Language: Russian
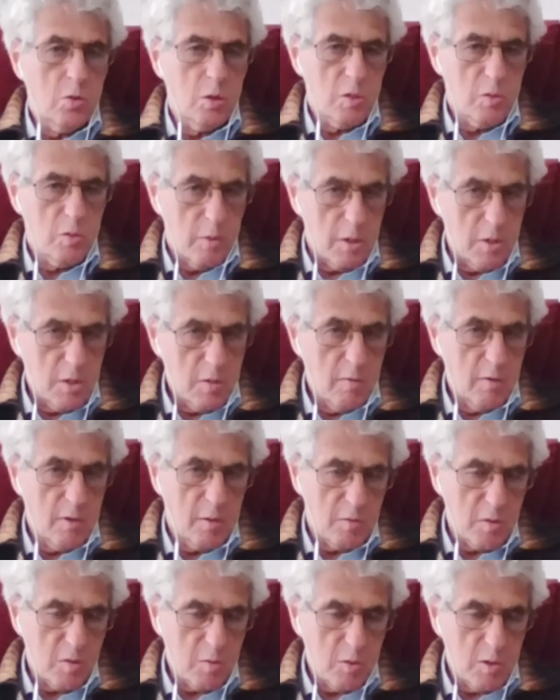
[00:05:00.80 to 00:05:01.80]
ничего не изменится
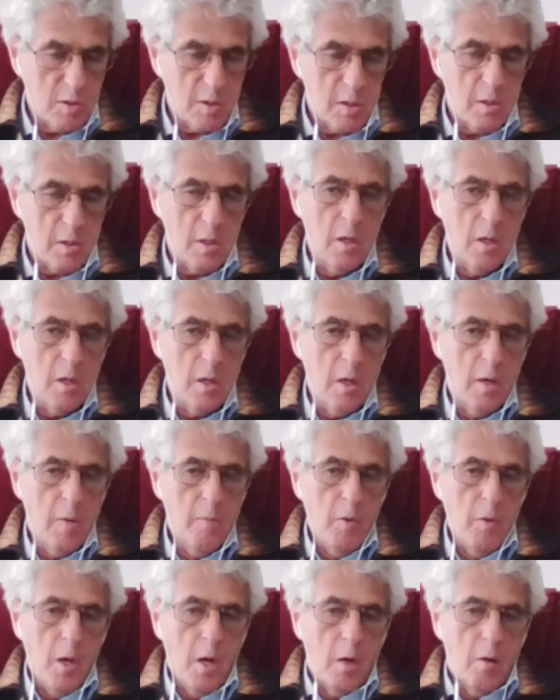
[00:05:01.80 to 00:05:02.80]
в этом смысле,
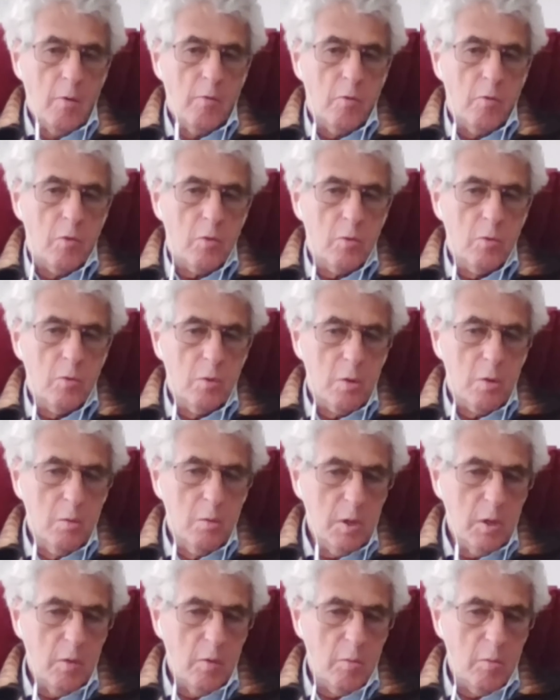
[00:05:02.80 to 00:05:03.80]
да. Вот. Ну и
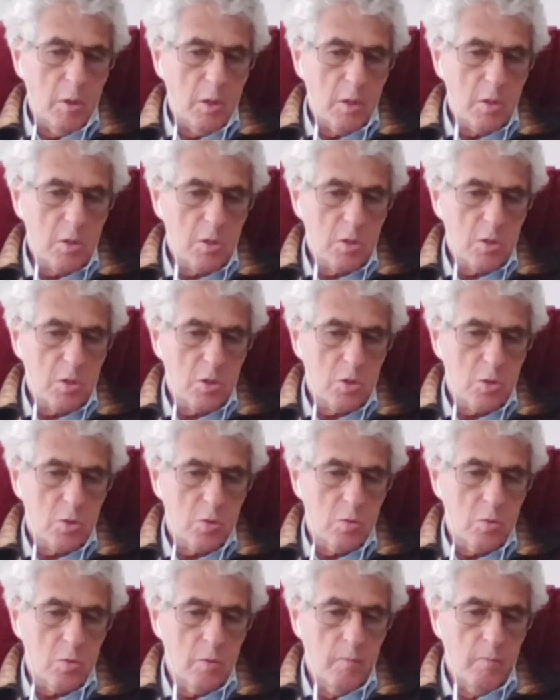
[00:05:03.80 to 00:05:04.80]
кроме того, мне кажется,
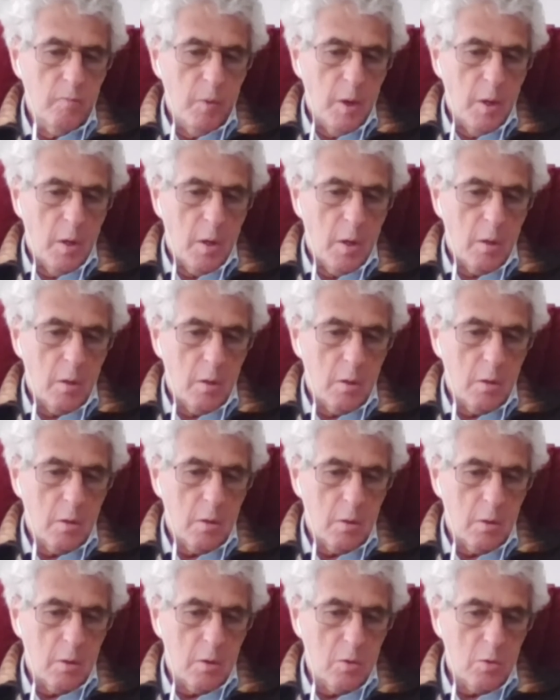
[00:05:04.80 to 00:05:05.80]
что
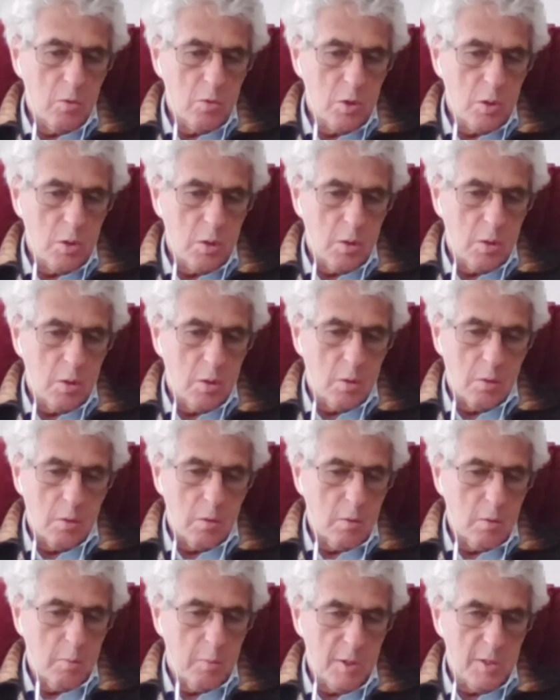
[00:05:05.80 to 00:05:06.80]
э, это уже
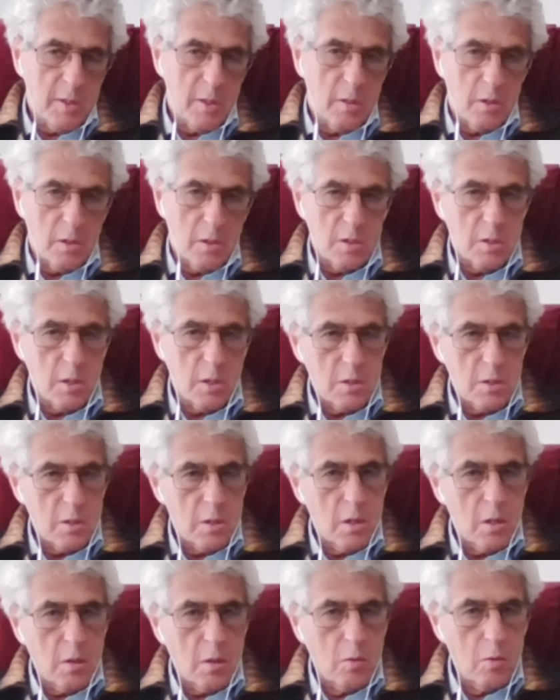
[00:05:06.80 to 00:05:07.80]
э, последняя
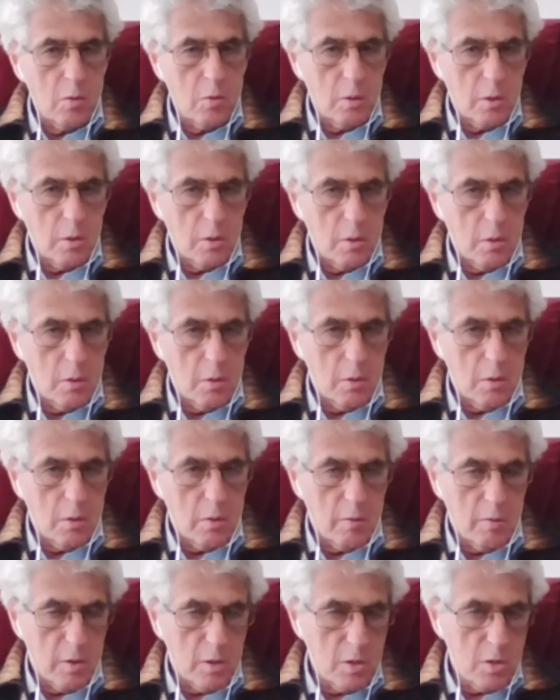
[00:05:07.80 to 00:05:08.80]
стадия агонии
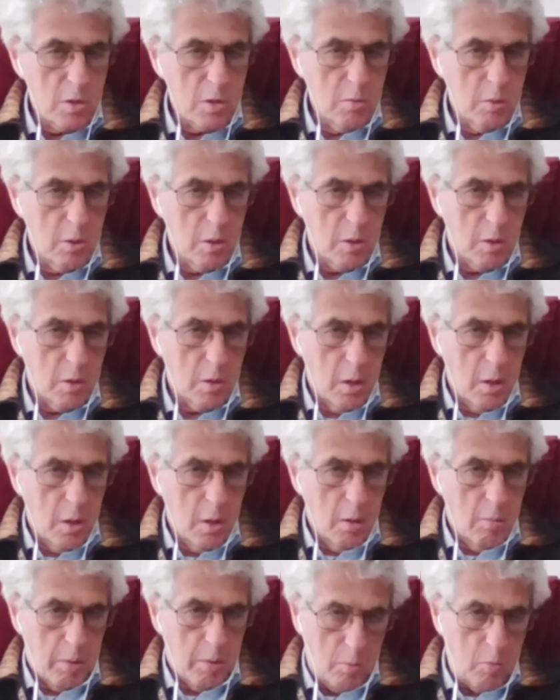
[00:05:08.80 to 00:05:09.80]
этого режима,
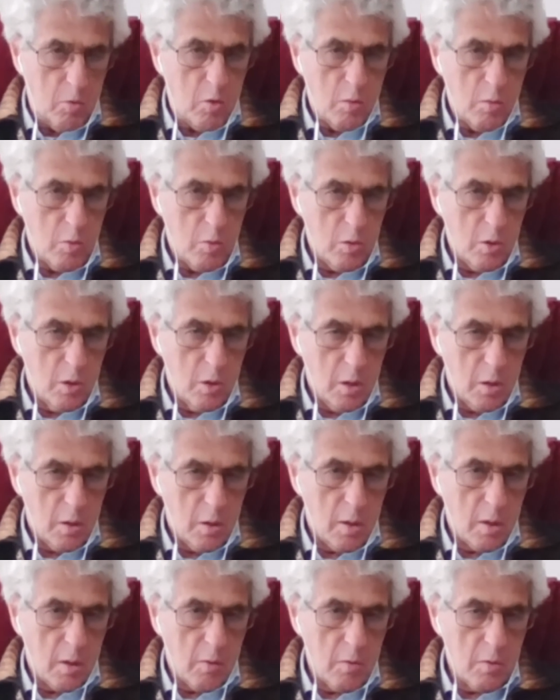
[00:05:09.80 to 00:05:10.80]
по-моему, да.
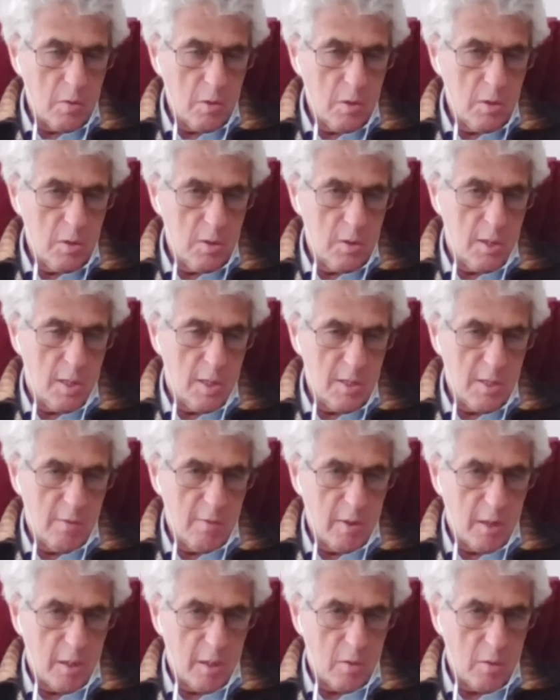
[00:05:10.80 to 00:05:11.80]
Это такой, знаете,
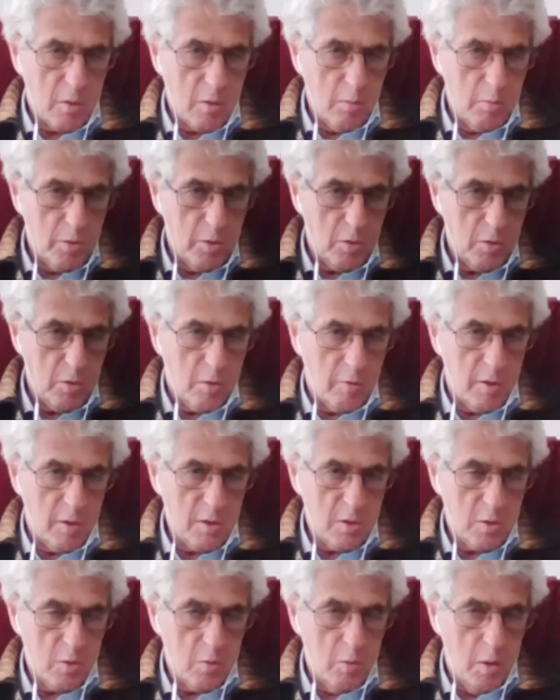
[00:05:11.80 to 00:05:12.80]
динозавр, который бьет
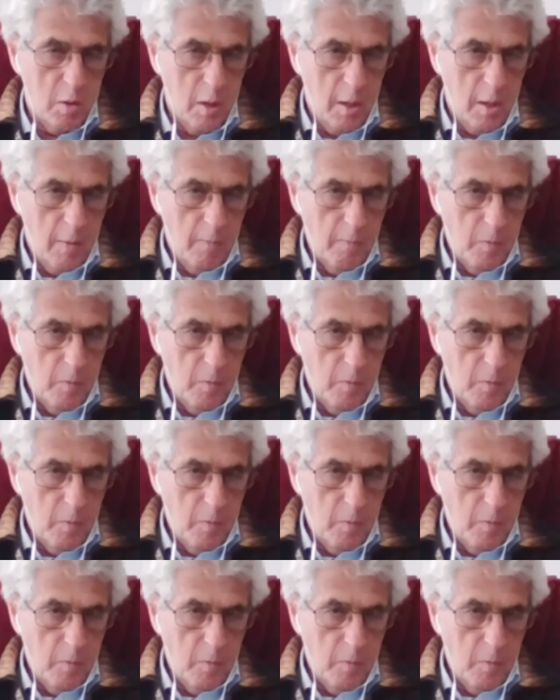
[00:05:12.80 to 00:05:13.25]
хвостом